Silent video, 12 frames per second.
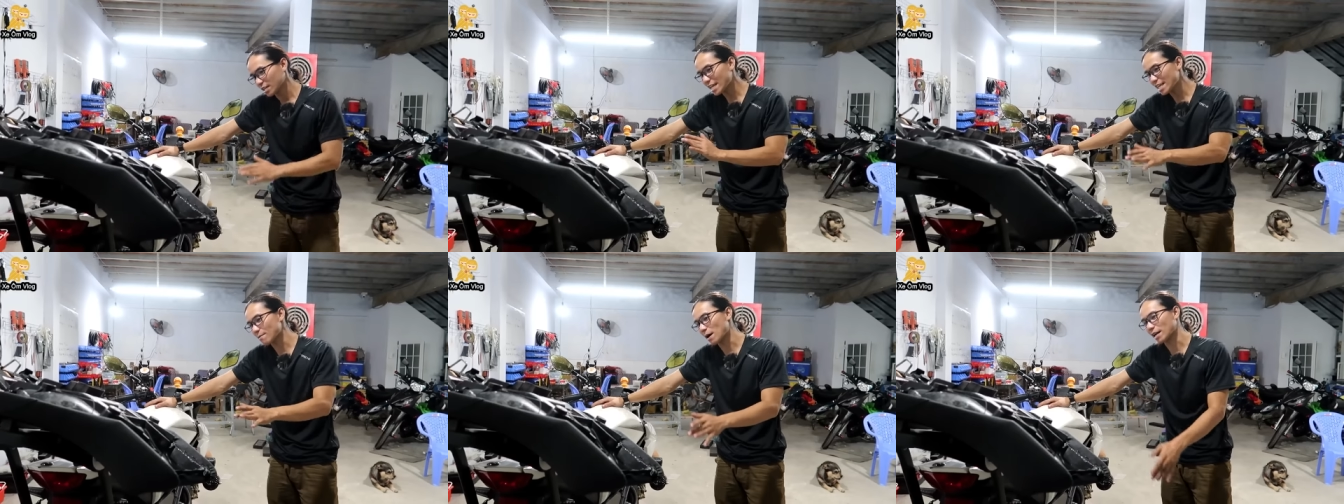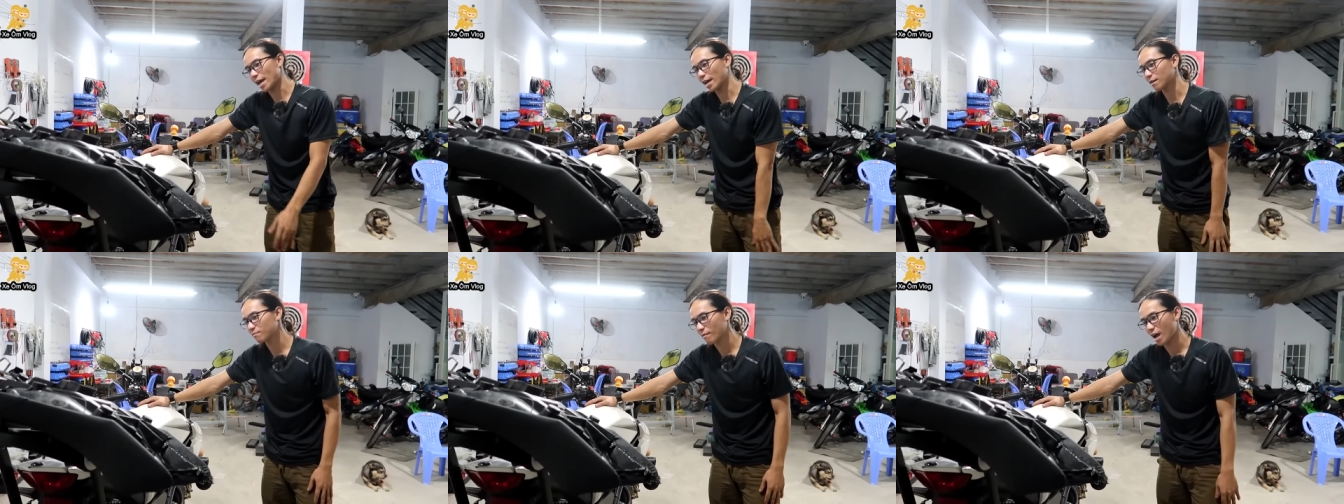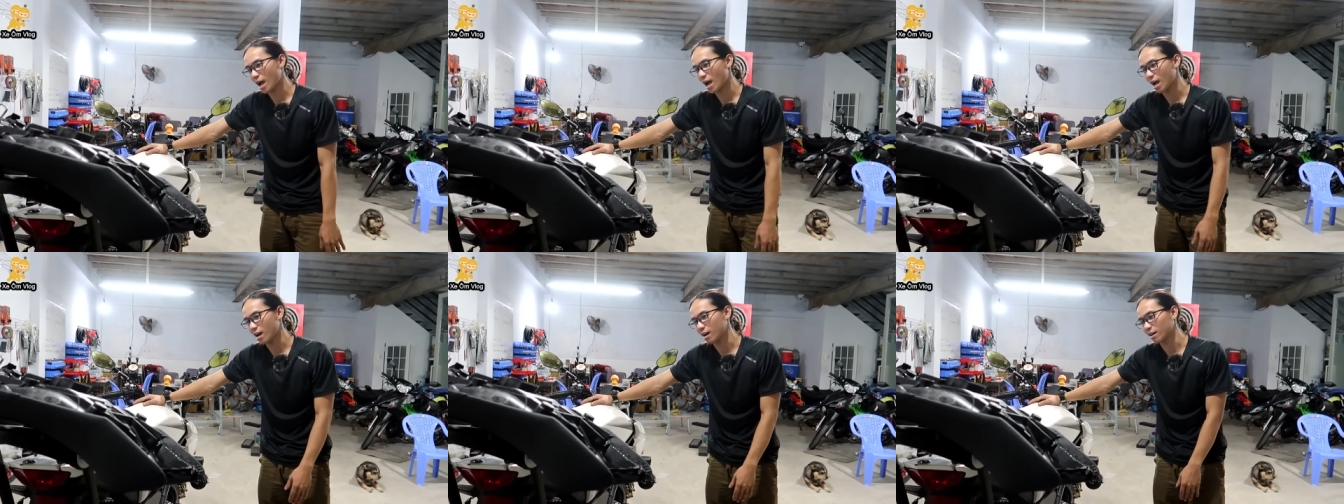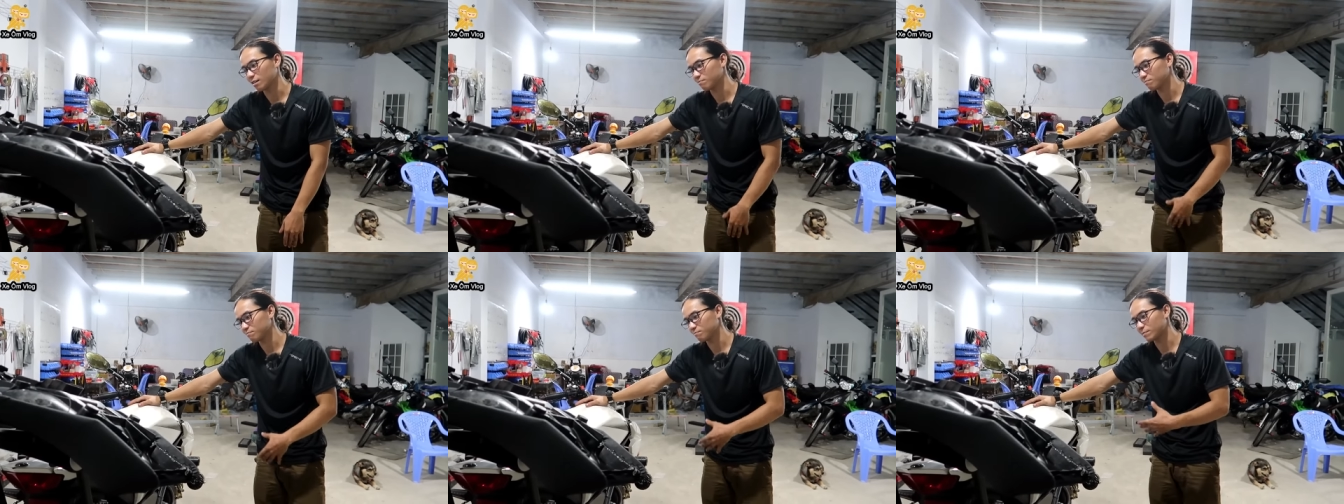cái gì bằng điện mà
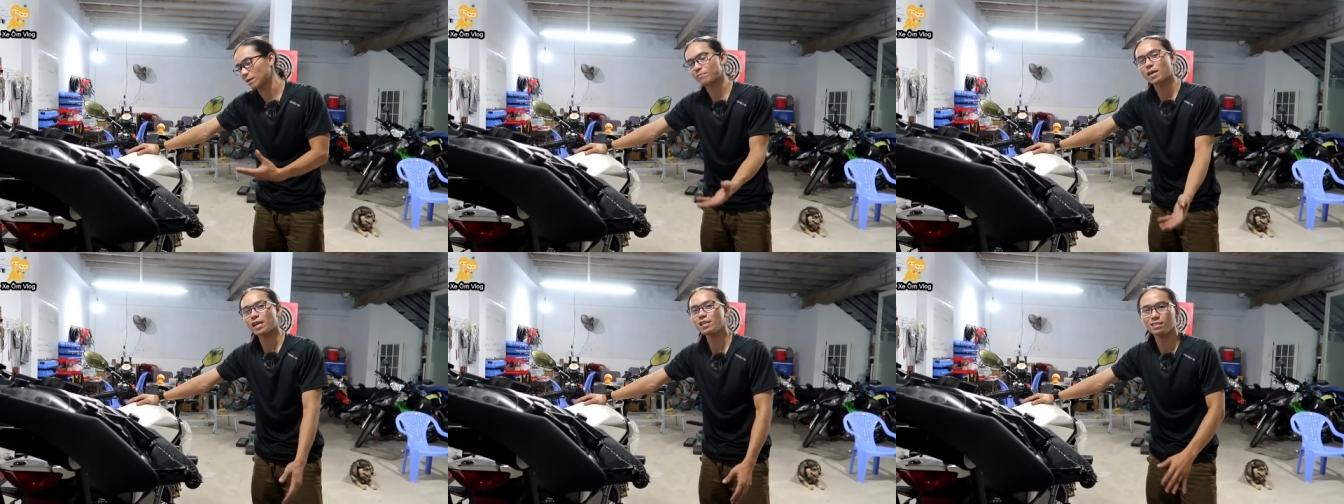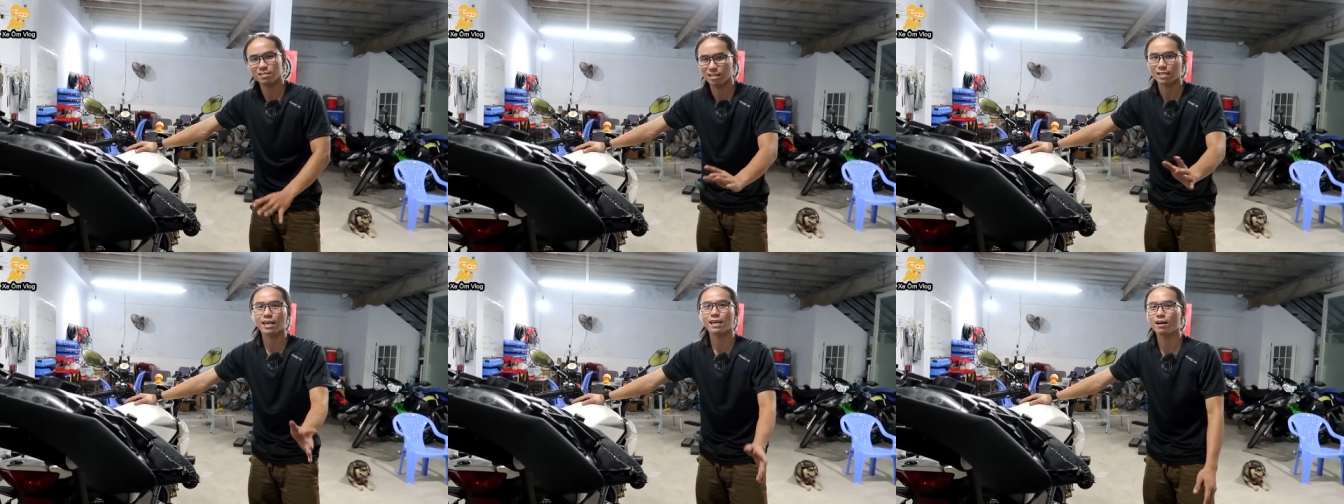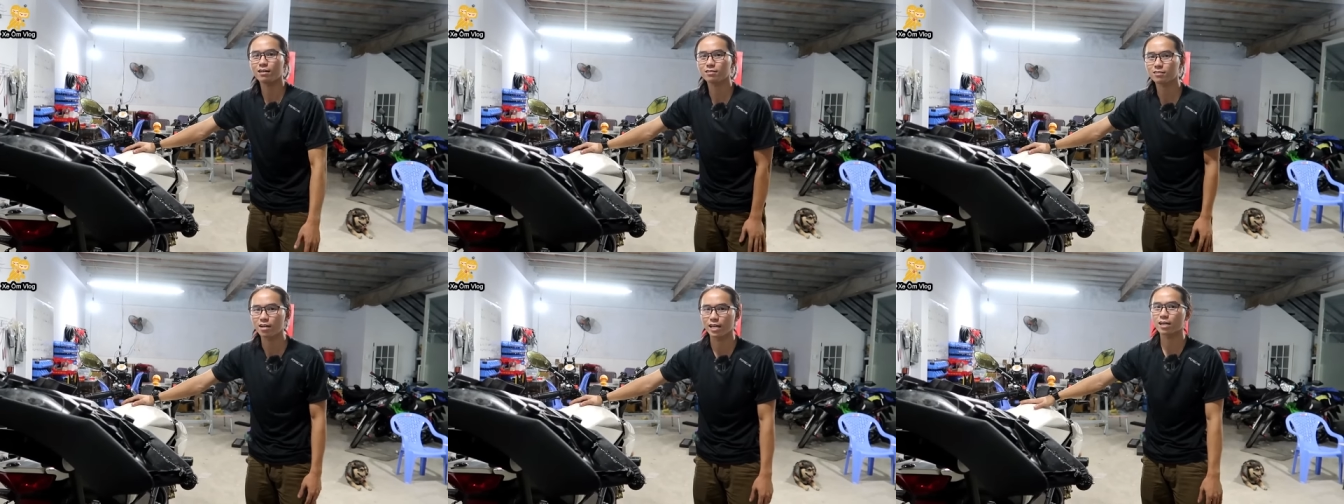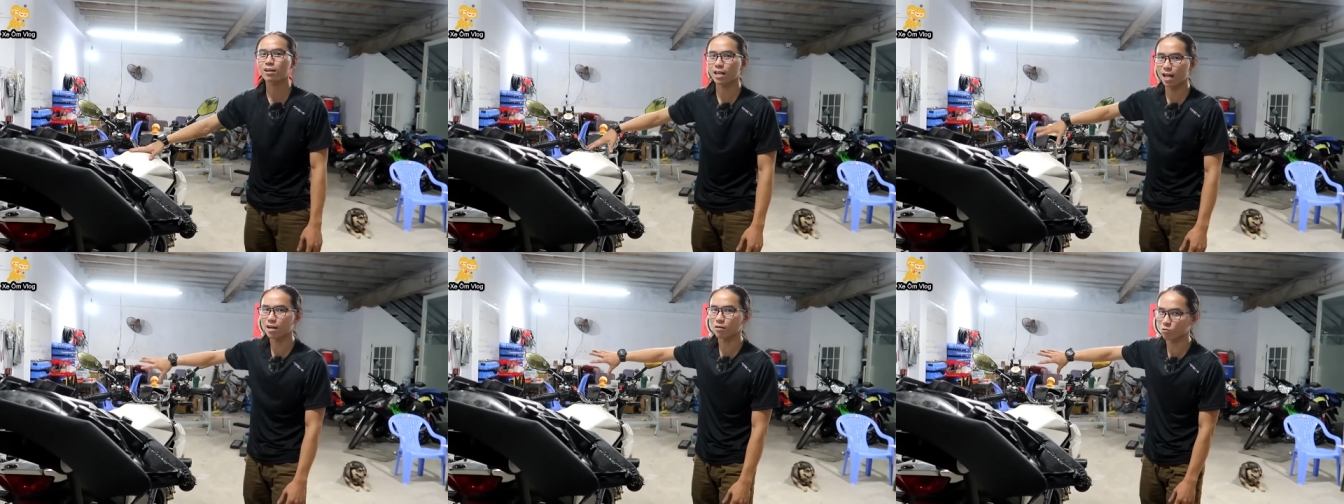chập cháy là thay hết có nghĩa có
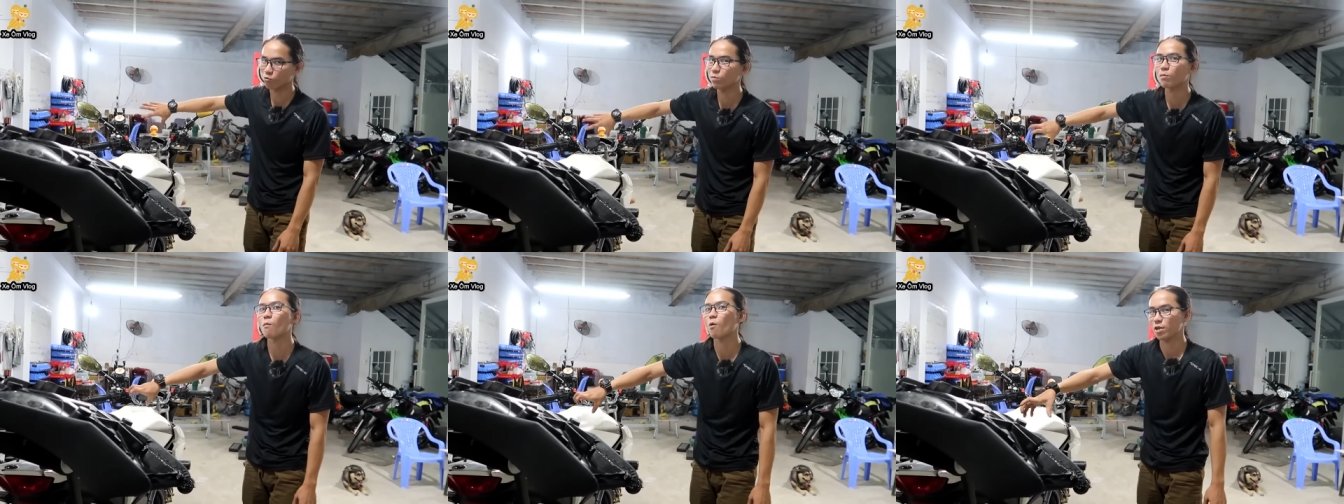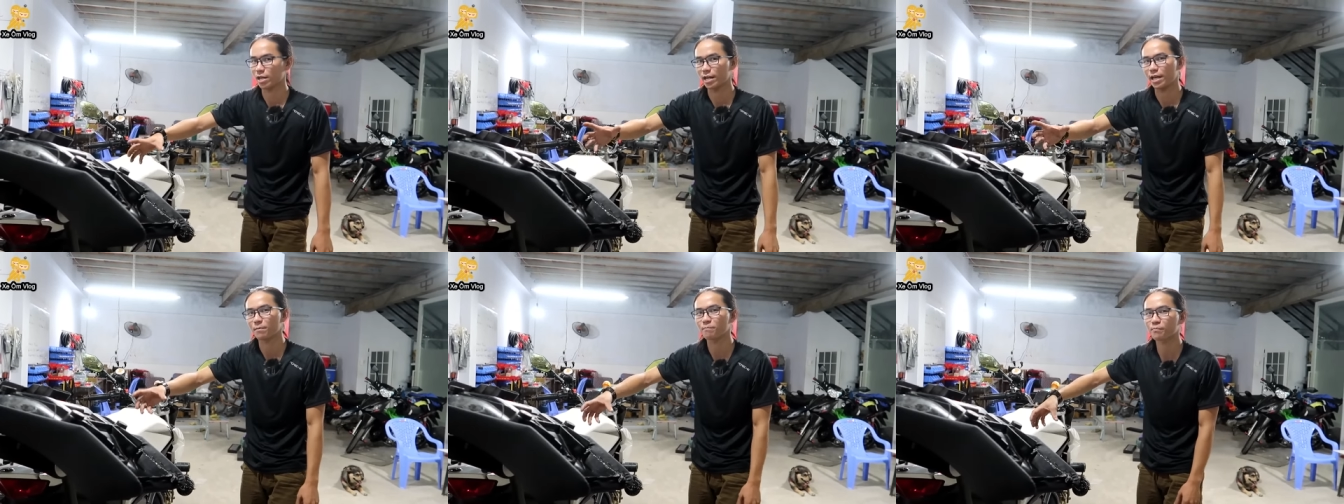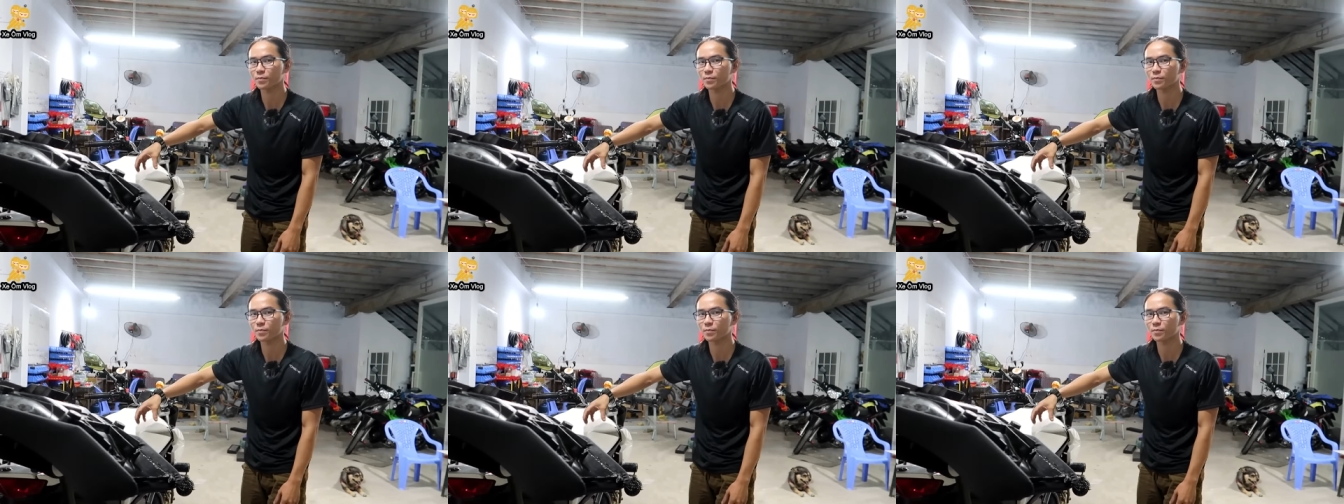thể là nguyên một bộ dàn điện